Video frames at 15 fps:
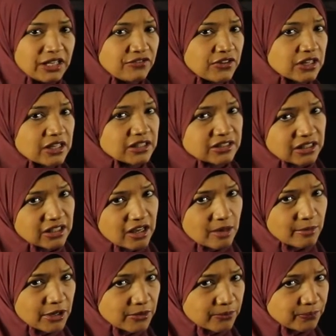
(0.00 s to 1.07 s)
كيف رايت
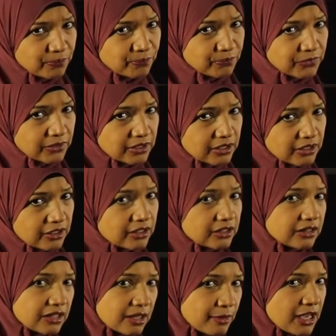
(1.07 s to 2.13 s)
القمر
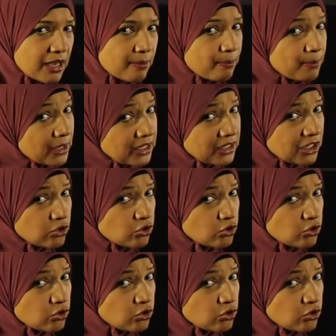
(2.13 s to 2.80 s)
تمام بين